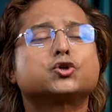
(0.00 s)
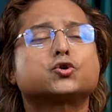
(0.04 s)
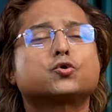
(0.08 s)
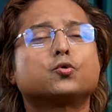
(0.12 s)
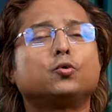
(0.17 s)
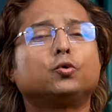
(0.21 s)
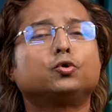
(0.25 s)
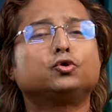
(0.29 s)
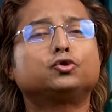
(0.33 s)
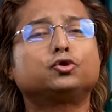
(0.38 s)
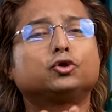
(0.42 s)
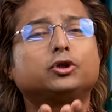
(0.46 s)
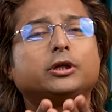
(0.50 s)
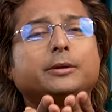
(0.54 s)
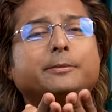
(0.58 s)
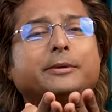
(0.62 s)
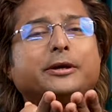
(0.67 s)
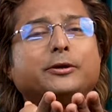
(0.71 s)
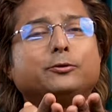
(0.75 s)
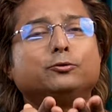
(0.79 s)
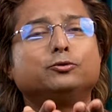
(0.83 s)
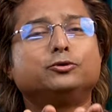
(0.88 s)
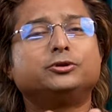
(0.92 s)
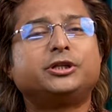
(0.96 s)

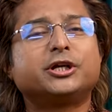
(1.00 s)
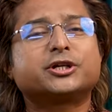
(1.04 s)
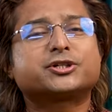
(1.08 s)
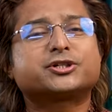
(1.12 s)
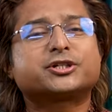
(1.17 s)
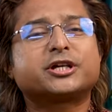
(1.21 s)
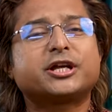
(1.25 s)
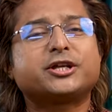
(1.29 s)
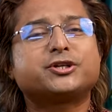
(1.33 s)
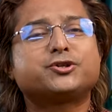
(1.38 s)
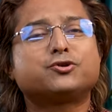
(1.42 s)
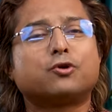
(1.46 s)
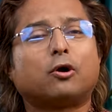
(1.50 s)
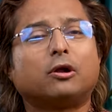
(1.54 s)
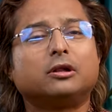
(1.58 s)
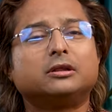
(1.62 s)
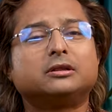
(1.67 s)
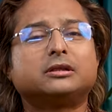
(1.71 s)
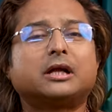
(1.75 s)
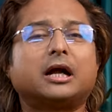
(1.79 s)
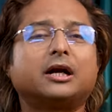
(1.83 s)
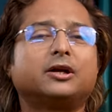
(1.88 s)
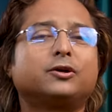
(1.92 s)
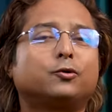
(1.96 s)
সূর্যদেবের উদ্দেশ্যে জল
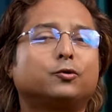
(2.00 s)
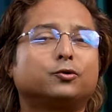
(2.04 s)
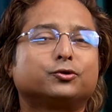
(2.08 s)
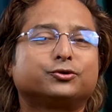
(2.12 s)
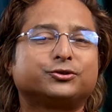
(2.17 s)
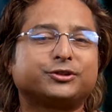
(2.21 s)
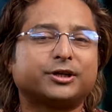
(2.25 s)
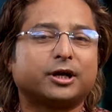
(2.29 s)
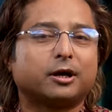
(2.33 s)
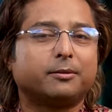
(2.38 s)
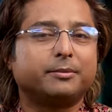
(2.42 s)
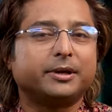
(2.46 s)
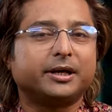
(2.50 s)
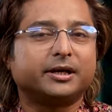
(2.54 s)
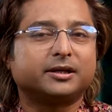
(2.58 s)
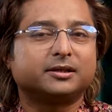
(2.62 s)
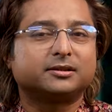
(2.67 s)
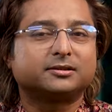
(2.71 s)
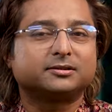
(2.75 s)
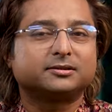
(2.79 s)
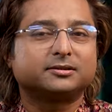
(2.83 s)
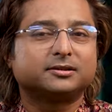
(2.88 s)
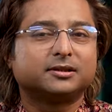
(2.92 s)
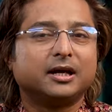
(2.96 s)
দান করতে হবে
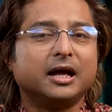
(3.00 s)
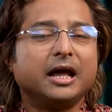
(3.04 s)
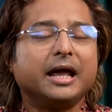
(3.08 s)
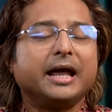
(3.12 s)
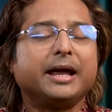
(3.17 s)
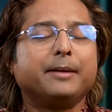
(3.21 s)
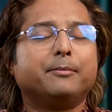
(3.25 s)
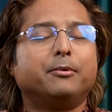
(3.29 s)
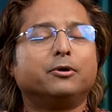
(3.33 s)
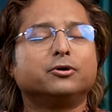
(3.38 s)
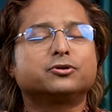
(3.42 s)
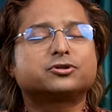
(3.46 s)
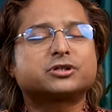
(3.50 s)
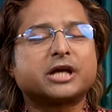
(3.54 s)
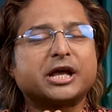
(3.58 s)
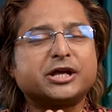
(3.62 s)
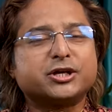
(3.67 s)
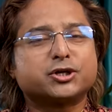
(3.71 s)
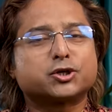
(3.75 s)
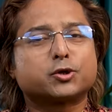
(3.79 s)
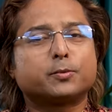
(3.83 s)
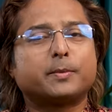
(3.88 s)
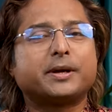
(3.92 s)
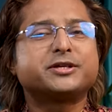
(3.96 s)
এবং
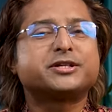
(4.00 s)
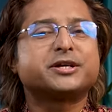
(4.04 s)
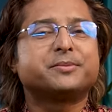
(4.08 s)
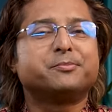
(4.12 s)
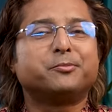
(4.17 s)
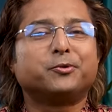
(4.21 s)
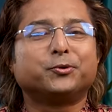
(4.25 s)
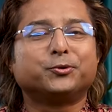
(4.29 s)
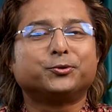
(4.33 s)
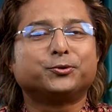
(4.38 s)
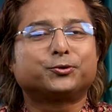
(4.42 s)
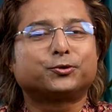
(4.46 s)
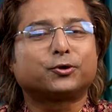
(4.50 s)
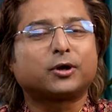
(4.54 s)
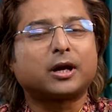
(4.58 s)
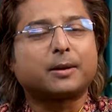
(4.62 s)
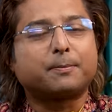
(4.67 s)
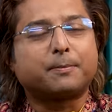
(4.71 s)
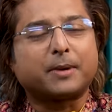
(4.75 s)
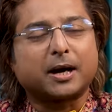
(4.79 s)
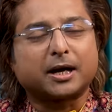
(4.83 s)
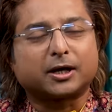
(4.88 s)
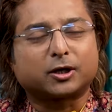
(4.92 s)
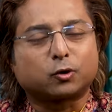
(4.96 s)
সেই সময় যে মন্ত্রটা
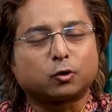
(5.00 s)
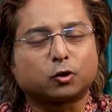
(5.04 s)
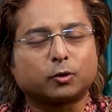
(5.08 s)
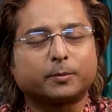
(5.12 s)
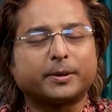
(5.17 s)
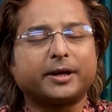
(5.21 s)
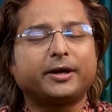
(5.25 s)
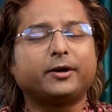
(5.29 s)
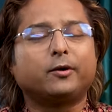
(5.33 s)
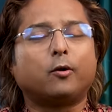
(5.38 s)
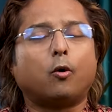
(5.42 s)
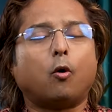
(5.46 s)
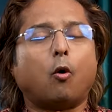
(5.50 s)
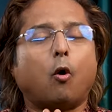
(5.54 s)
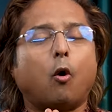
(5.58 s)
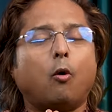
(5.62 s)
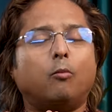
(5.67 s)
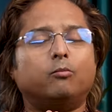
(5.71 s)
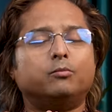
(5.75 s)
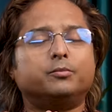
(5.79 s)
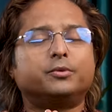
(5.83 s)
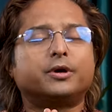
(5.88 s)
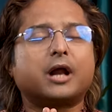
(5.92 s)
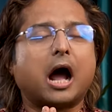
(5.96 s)
পাঠ করবেন
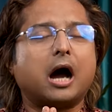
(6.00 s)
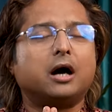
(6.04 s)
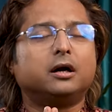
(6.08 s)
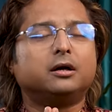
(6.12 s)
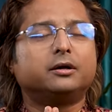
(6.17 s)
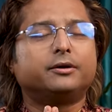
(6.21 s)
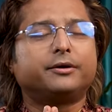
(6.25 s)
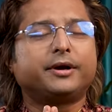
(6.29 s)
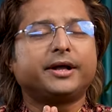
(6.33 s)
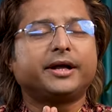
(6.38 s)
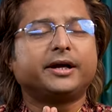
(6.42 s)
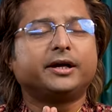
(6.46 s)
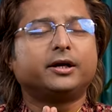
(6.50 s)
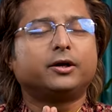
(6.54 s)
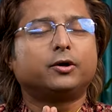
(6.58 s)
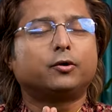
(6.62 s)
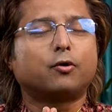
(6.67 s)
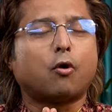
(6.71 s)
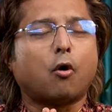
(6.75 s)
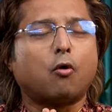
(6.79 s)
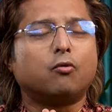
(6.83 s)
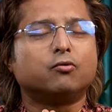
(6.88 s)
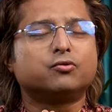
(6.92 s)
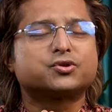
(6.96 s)
ওম রাং রিং
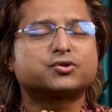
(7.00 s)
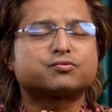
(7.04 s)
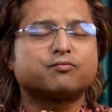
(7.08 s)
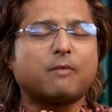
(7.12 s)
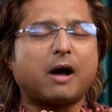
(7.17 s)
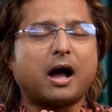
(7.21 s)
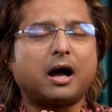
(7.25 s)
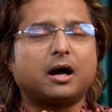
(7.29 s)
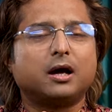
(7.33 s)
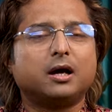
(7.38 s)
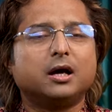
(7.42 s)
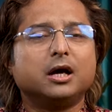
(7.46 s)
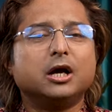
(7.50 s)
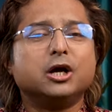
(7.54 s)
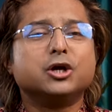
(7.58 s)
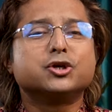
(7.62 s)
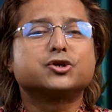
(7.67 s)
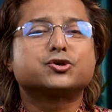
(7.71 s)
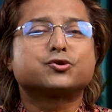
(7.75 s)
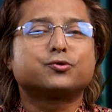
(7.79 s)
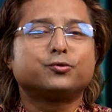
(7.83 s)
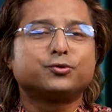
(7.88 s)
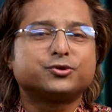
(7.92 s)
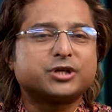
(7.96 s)
রং স্বা
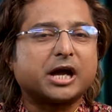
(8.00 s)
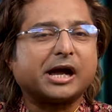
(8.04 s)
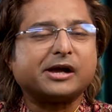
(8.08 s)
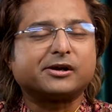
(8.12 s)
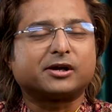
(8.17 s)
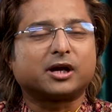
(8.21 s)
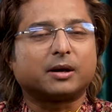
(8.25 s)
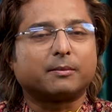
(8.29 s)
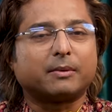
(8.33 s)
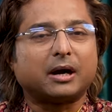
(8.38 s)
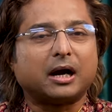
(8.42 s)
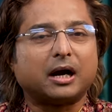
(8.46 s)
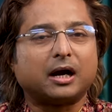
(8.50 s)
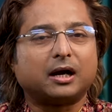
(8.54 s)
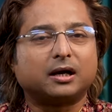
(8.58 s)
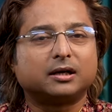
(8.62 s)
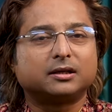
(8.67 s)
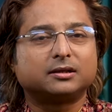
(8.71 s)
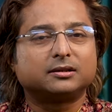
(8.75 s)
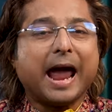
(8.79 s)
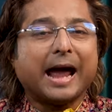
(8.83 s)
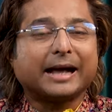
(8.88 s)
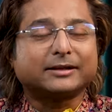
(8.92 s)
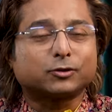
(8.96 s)
সূর্যায় নামাহা
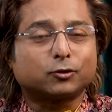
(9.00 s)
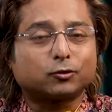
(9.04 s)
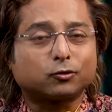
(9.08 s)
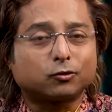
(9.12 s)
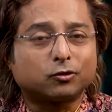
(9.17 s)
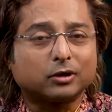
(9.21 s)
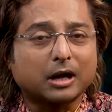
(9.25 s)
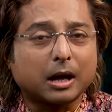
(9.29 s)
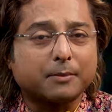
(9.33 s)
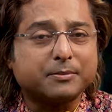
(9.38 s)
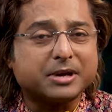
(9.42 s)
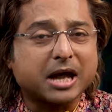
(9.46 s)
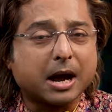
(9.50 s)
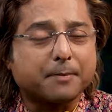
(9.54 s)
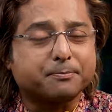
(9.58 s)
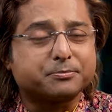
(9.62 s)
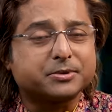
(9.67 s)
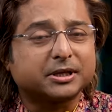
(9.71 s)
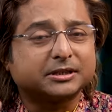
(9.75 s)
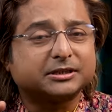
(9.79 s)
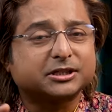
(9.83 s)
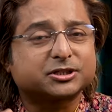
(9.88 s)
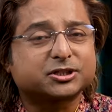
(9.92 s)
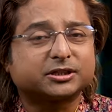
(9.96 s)
এতক্ষণ আমি
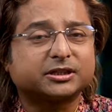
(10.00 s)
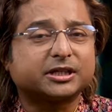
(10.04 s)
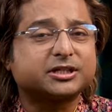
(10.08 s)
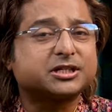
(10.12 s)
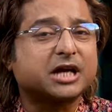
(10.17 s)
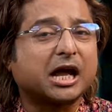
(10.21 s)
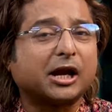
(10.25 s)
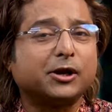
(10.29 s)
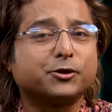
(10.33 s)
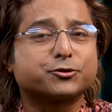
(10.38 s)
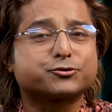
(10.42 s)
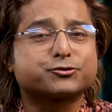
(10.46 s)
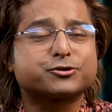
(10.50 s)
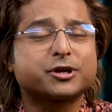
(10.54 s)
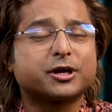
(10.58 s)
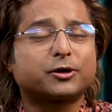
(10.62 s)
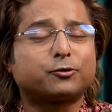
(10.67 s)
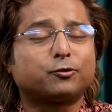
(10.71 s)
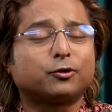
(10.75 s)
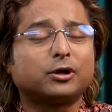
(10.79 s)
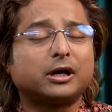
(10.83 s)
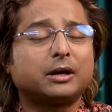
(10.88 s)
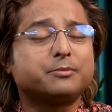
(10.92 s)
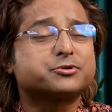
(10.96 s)
আপনাদের সাথে যে আলোচনা
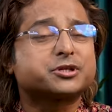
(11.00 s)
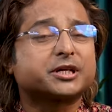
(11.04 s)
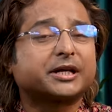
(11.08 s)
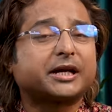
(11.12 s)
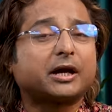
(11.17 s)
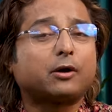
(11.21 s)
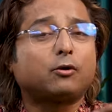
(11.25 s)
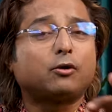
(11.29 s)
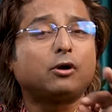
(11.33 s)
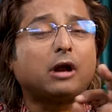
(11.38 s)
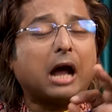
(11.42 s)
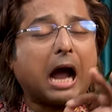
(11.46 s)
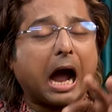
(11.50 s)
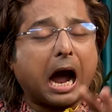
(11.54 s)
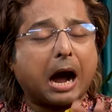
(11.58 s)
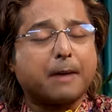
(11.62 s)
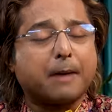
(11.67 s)
করলাম সেটা হলো